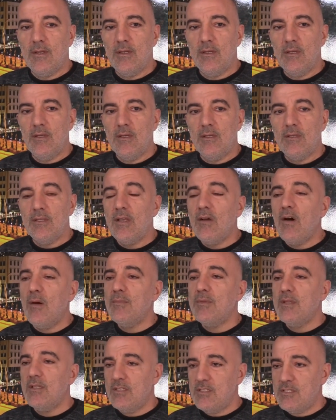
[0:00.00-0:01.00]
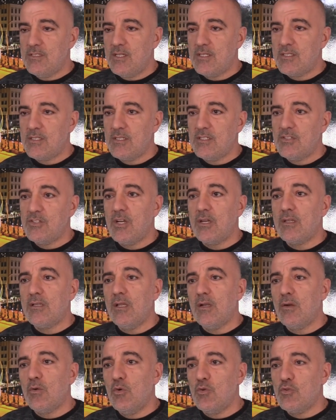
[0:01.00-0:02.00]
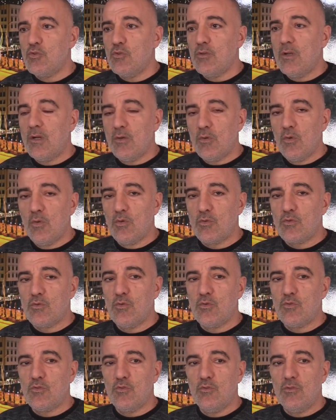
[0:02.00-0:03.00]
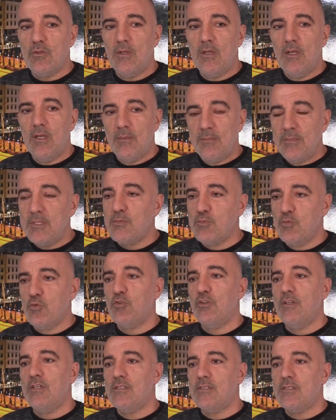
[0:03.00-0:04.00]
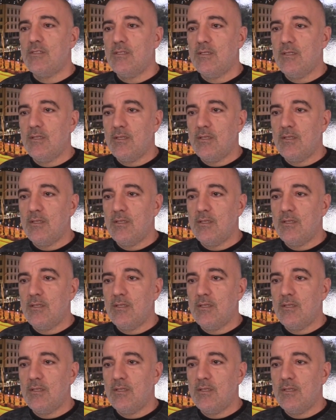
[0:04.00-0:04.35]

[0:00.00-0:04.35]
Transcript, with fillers: E, Devamlı edeceğiz. Şartlar, koşullar ne olursa olsun biz buradayız.